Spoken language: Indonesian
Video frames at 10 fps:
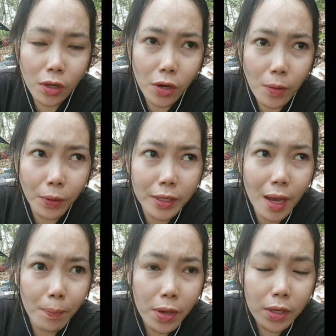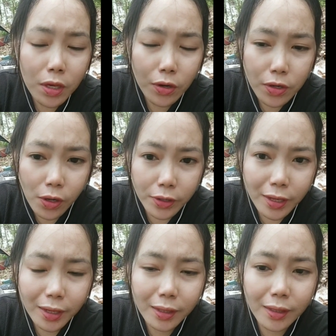yolo nepo nga pengion yolo
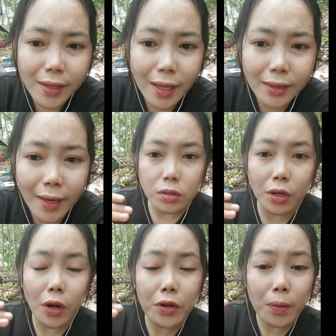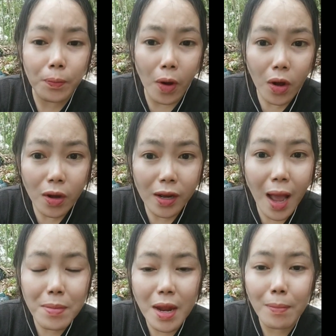dihirid idataran lo nepo
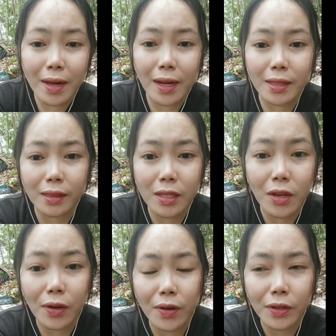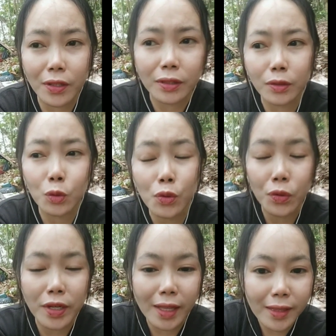nga minamarait diolo dot
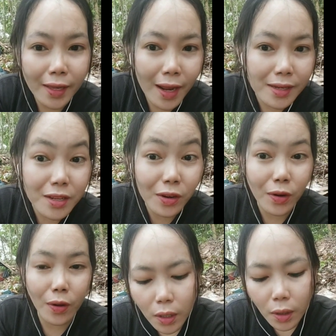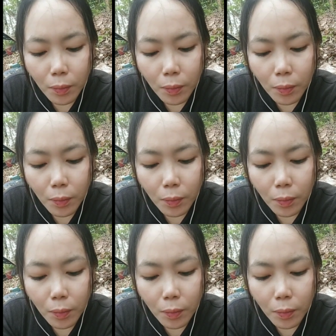tulun dataran yolo.